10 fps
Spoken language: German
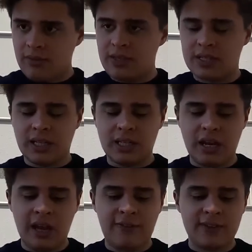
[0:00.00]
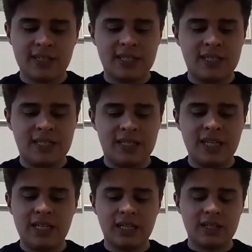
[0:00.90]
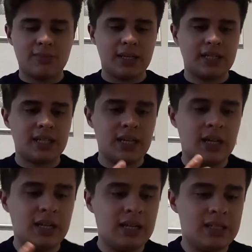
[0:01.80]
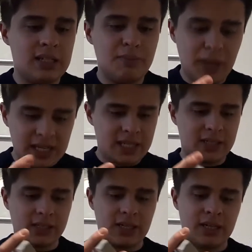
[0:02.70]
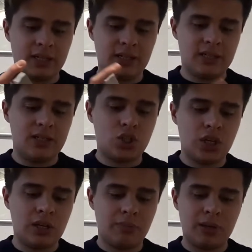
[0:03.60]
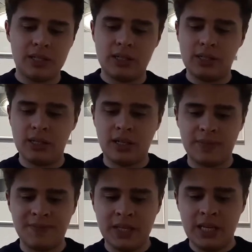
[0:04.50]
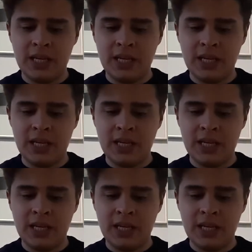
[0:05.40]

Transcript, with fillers: wie gesagt, ein etwas dickeres Material als die Bicycle-Karten, als die Standard-Bicycle-Karten.